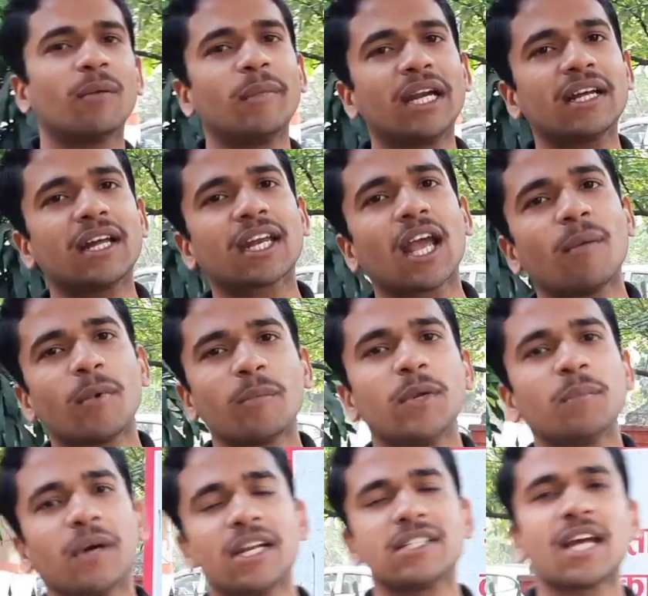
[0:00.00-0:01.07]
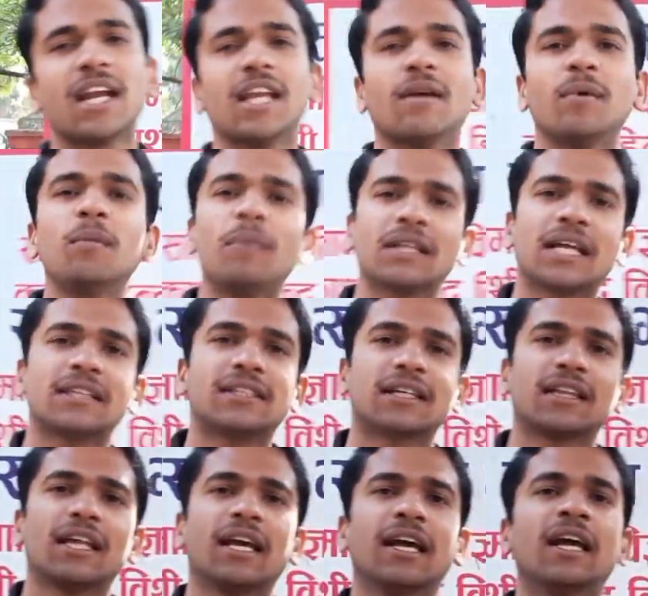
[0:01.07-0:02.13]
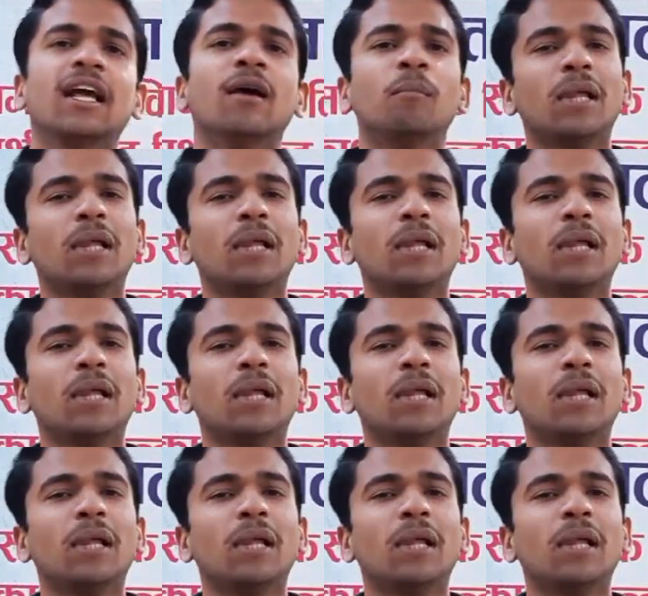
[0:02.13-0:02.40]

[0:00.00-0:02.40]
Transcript: कमेंट करके आप अपनी परेशानियाँ भी बता सकते सकते हैं